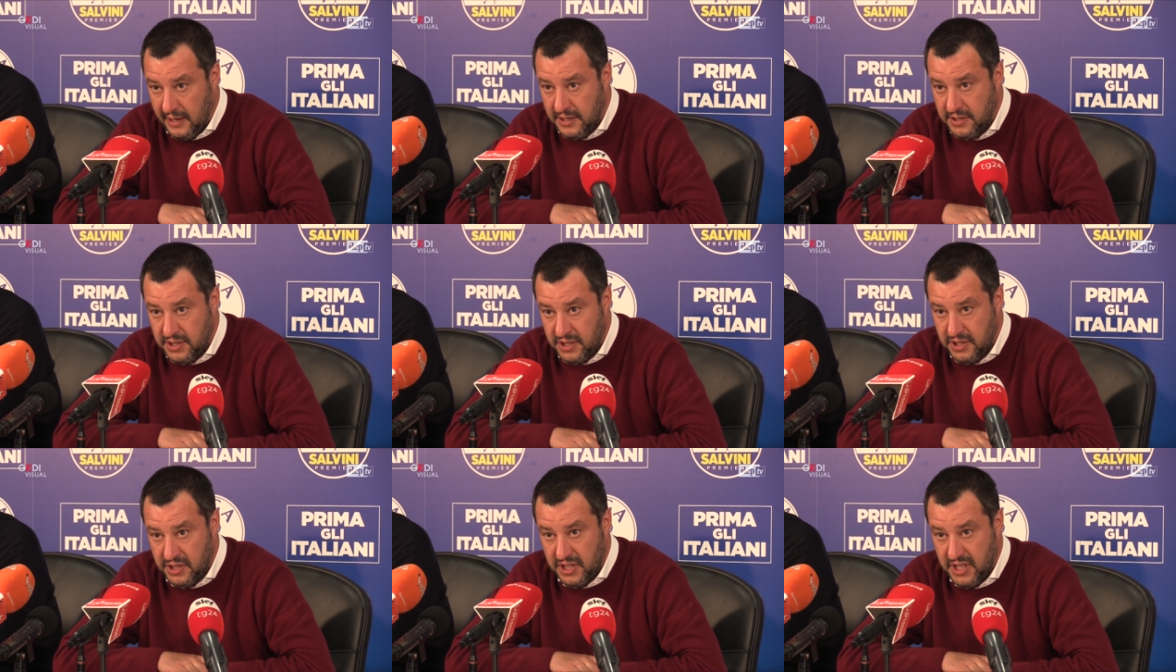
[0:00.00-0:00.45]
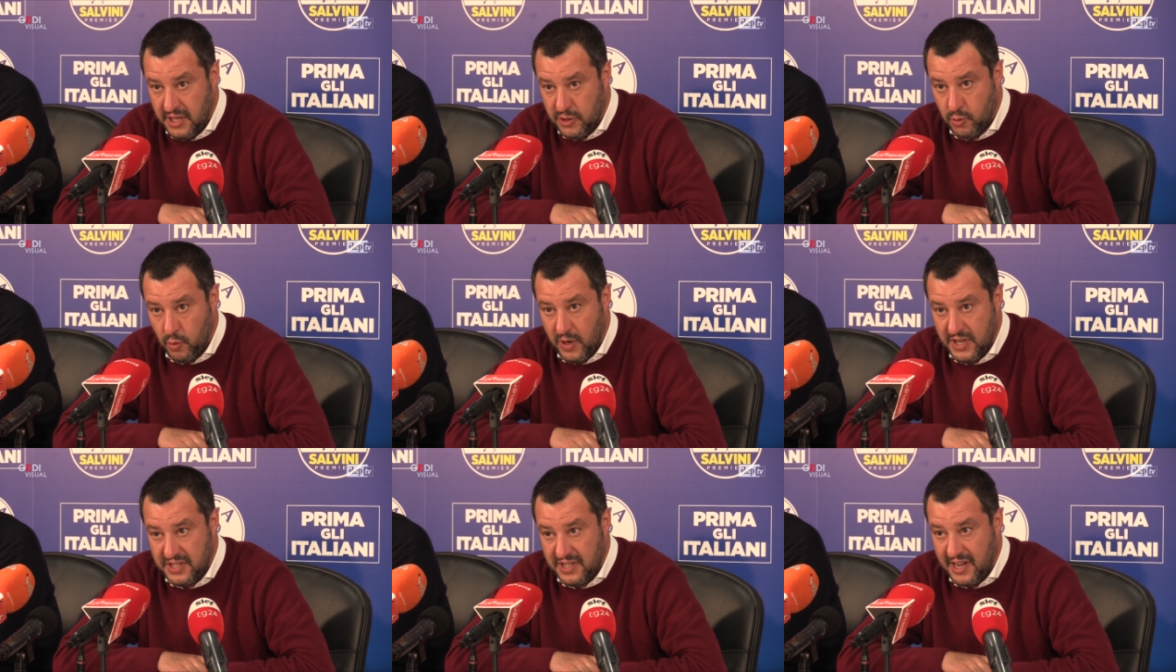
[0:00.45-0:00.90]
che si sia
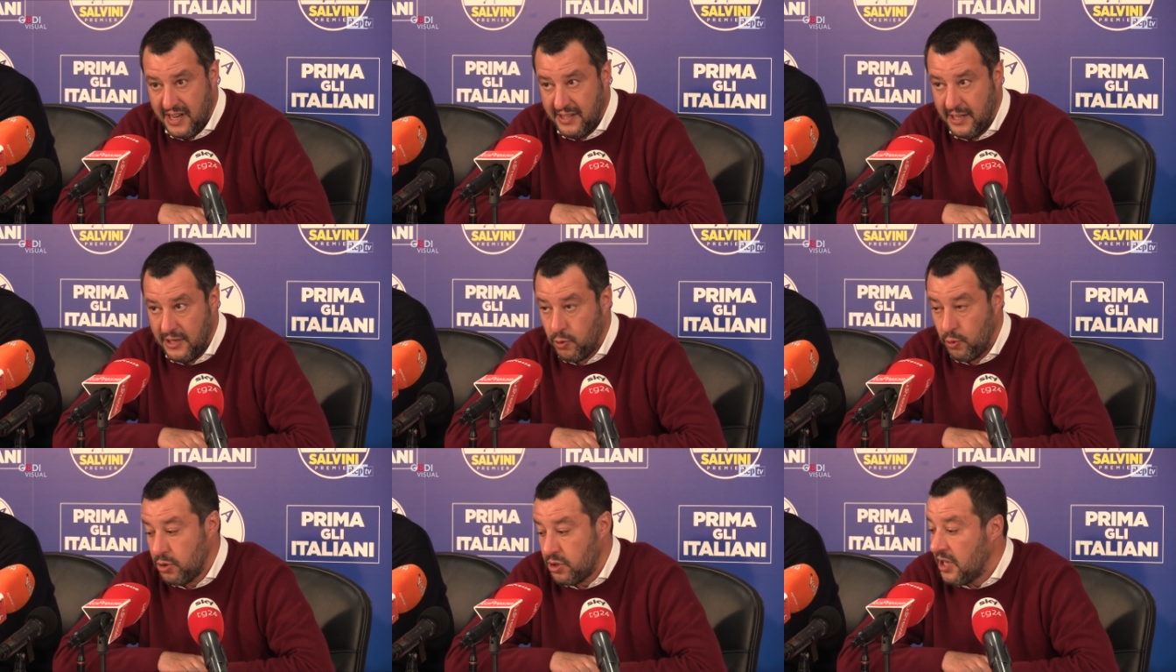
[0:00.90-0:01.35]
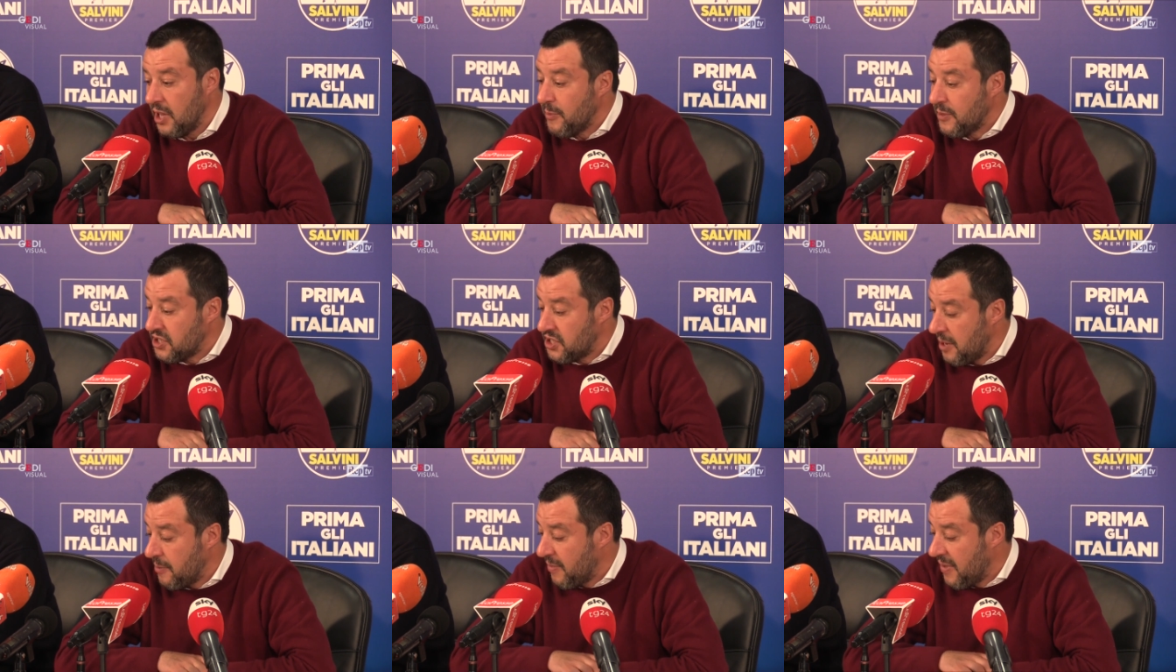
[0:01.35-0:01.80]
sulla strada giusta e
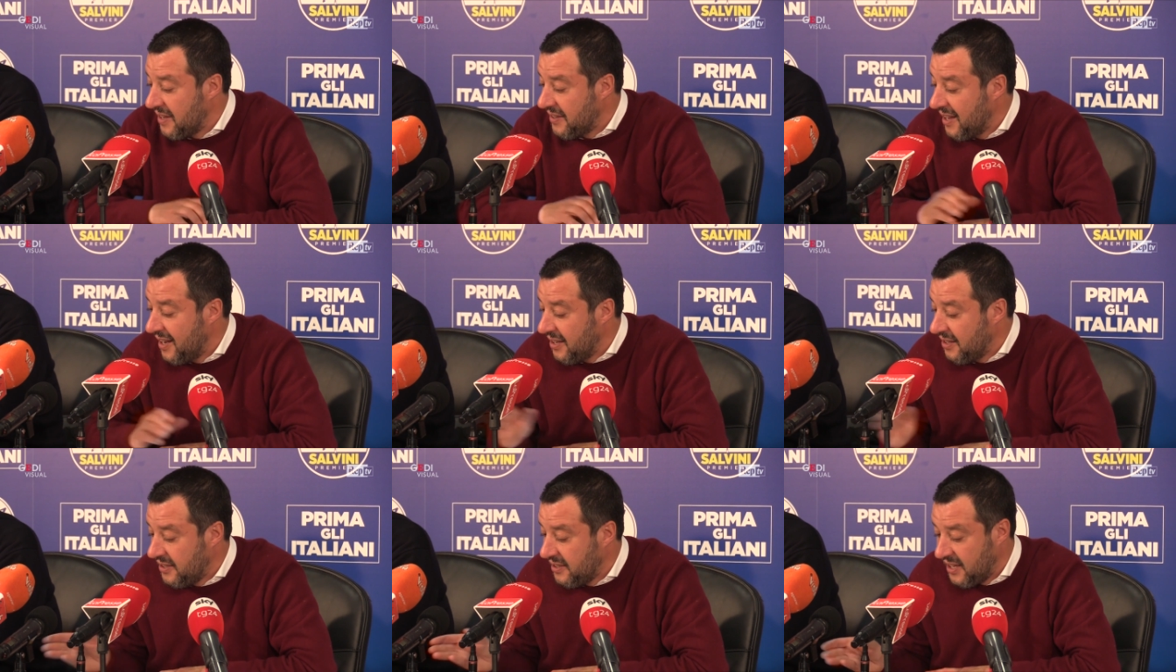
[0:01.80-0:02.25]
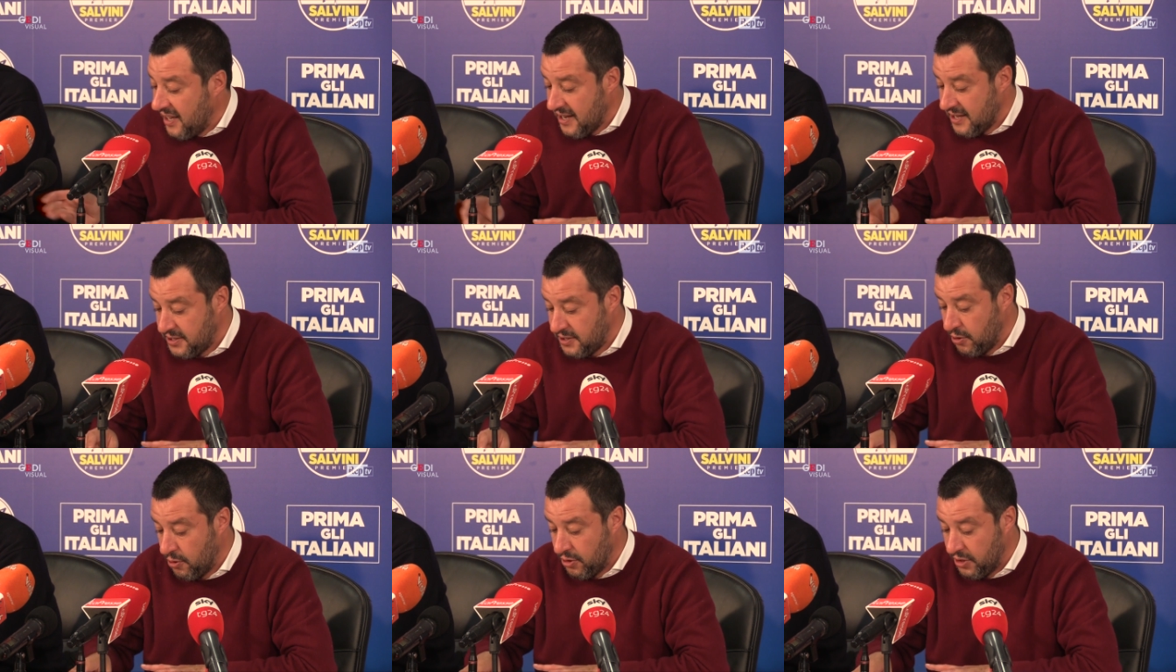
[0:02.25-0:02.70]
mi sembra dalle
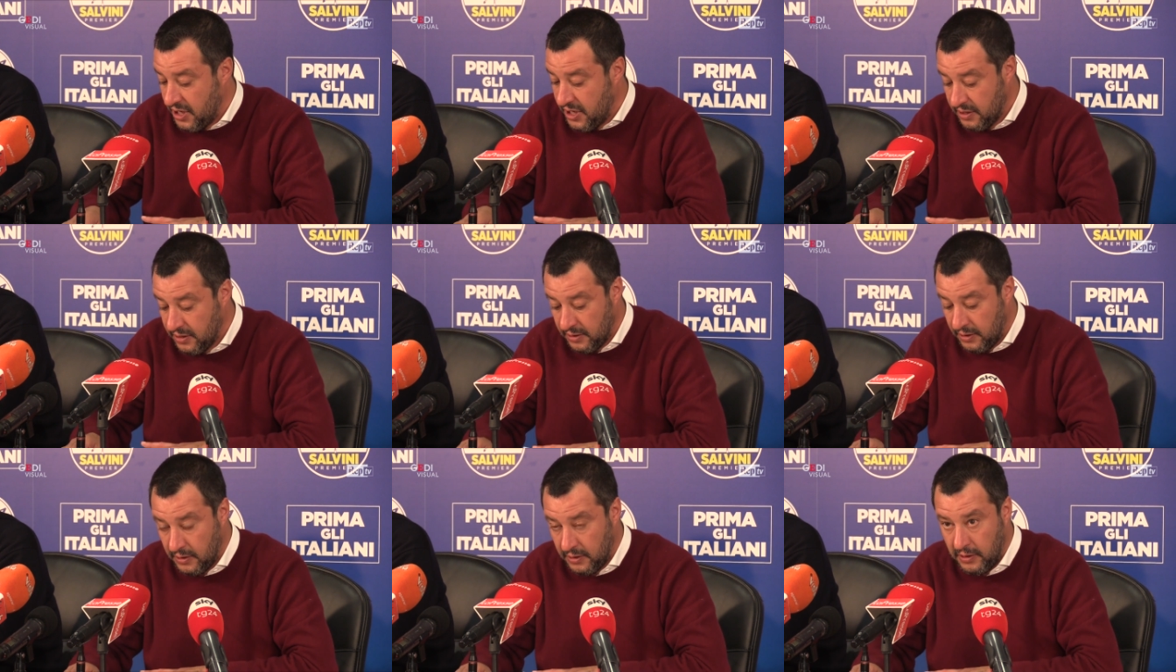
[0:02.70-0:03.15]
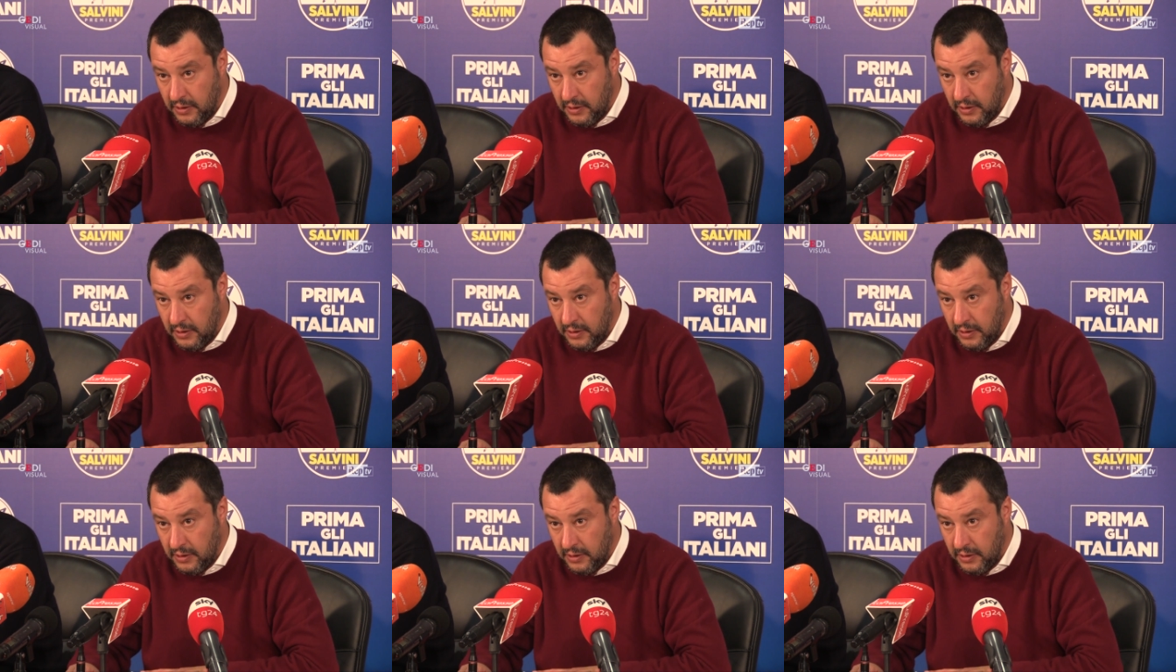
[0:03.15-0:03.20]
dichiarazioni,